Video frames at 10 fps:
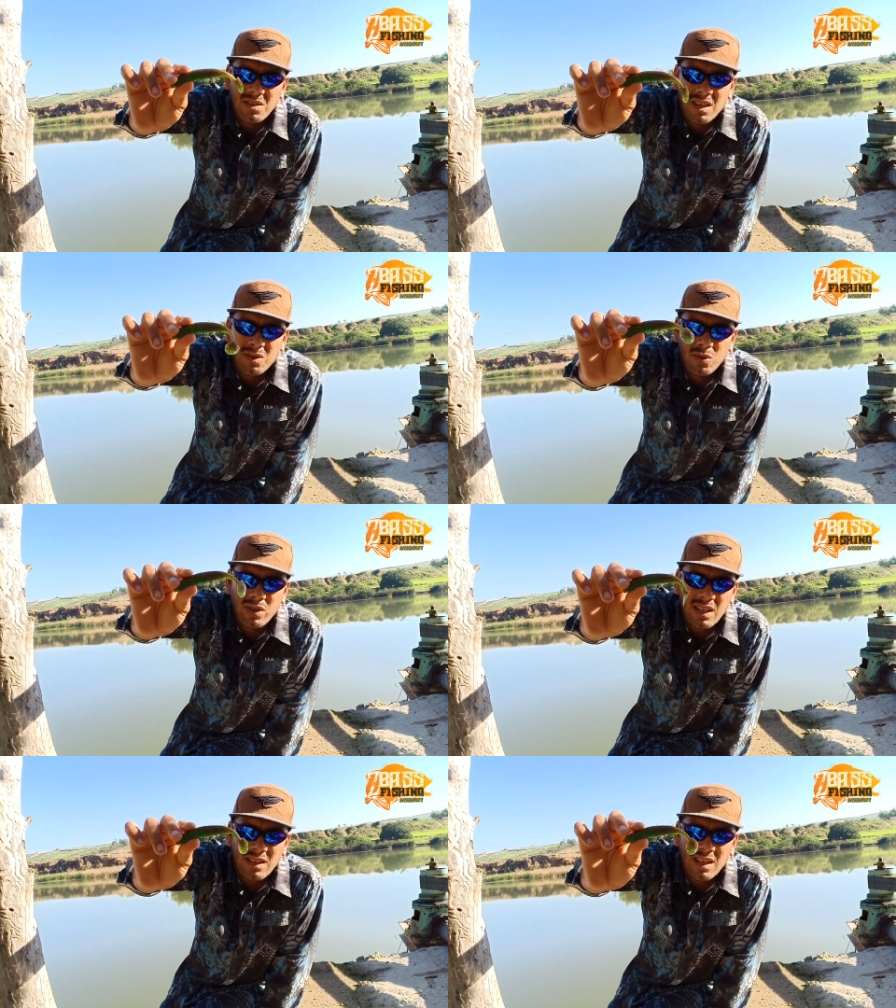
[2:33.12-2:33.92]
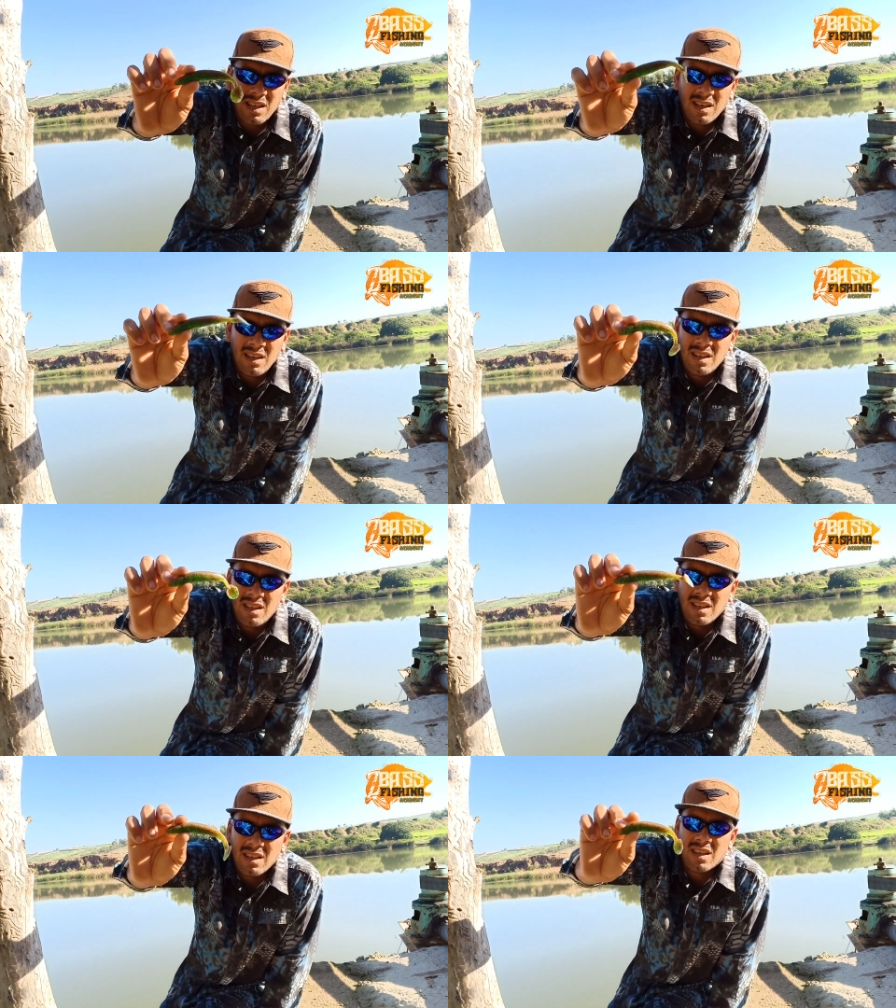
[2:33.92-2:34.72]
لا كودال ديالها
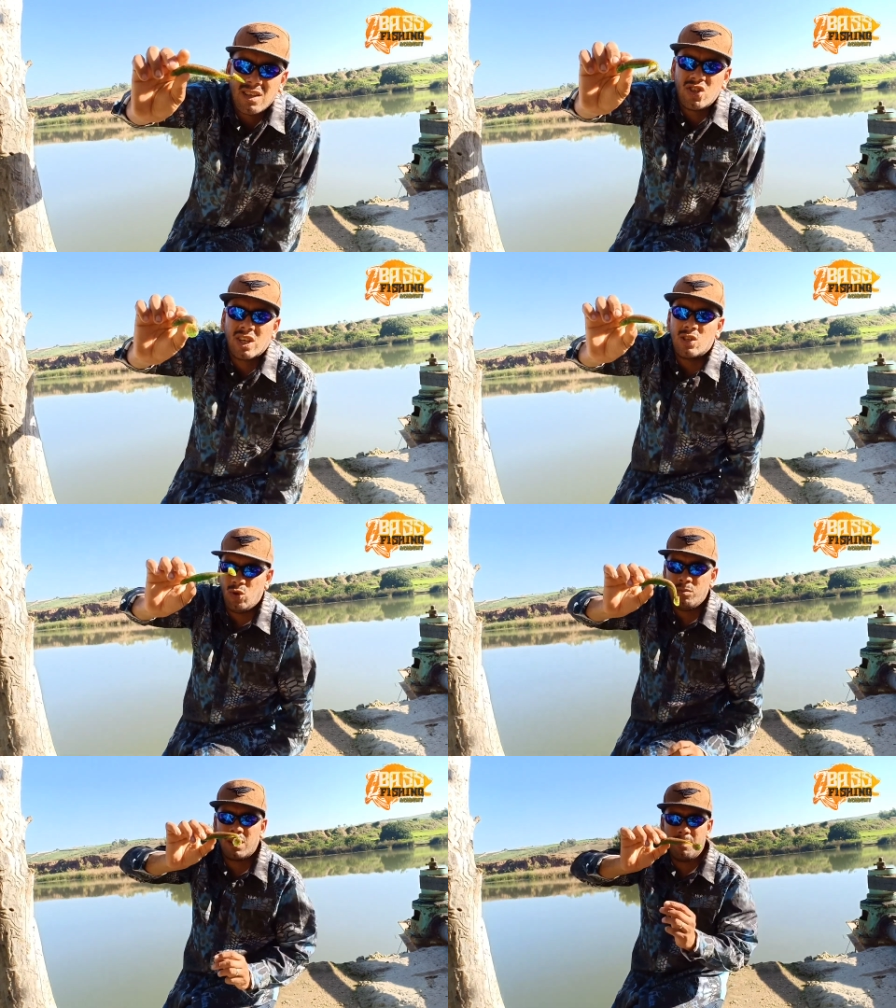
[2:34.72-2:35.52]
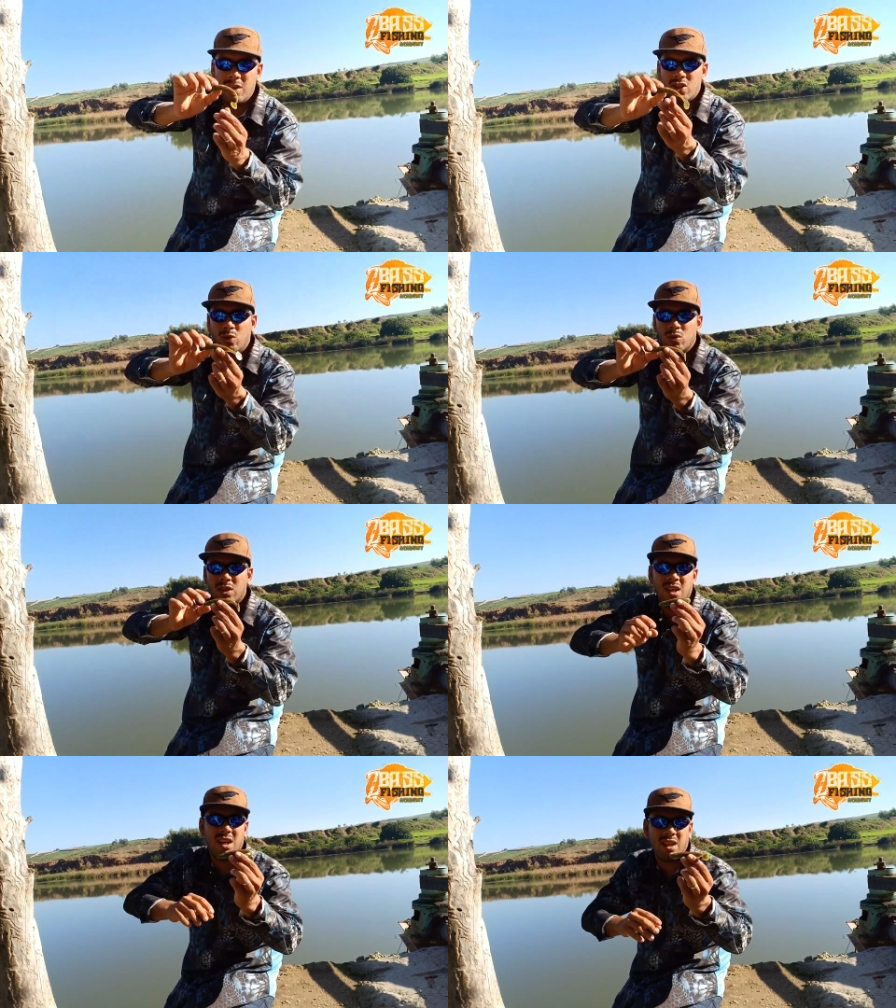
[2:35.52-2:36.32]
كتجي كتعوم كي بحال شي
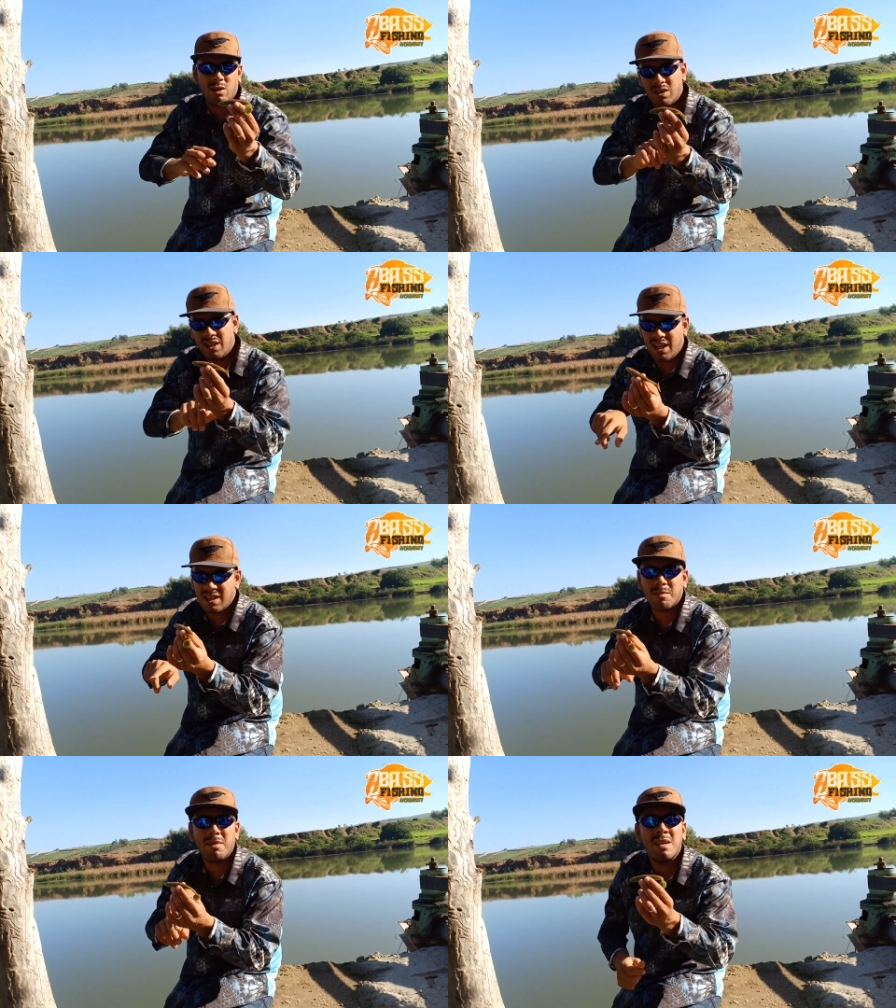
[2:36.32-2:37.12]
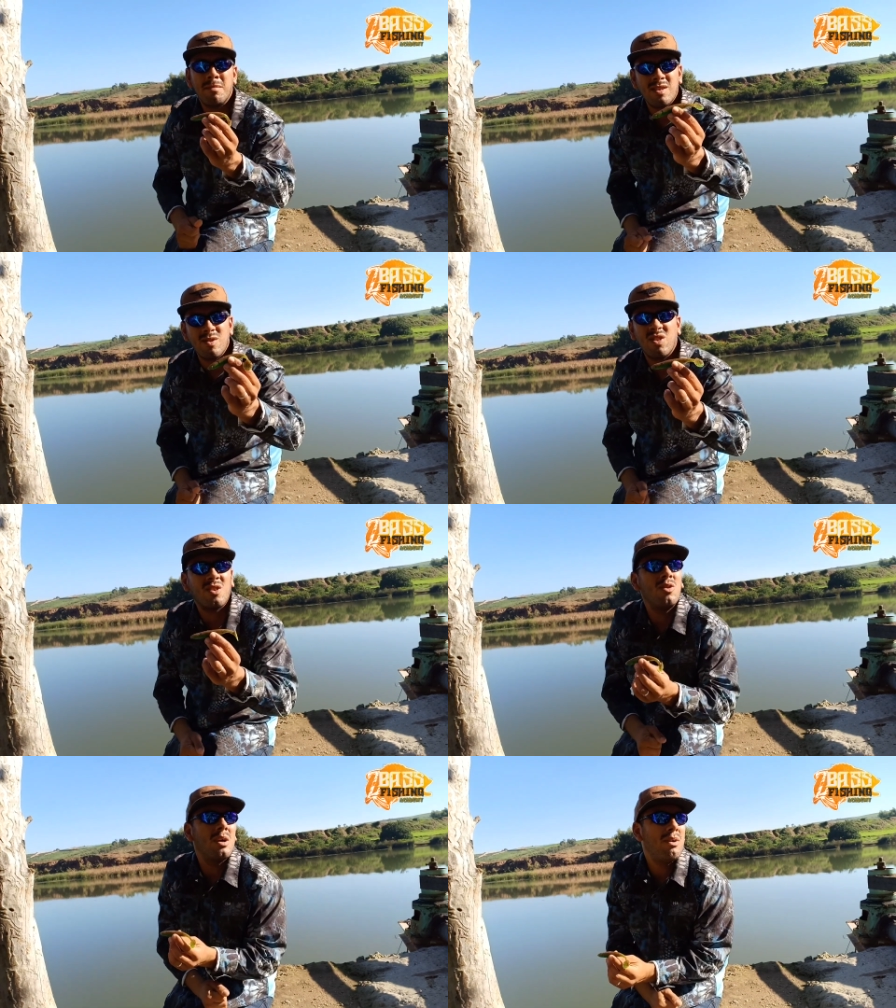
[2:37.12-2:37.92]
حوته هذا عاوتاني على حسب لانيماسيون
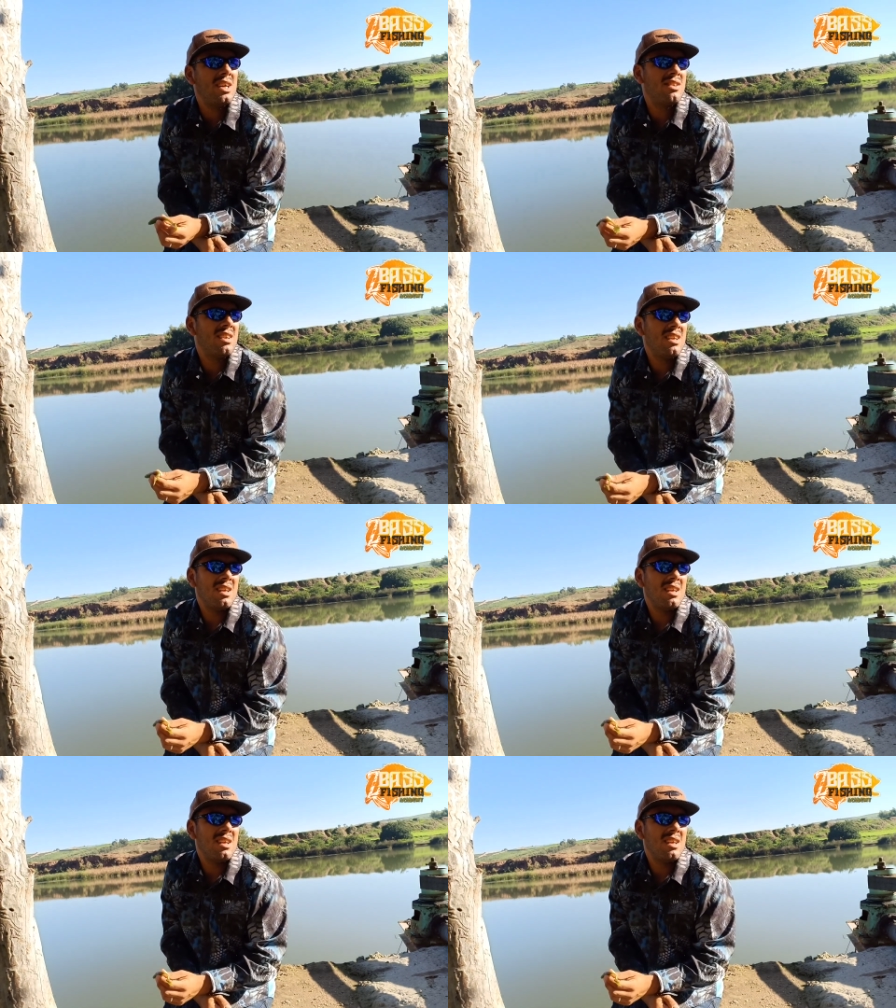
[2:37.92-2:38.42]
ديال كل واحد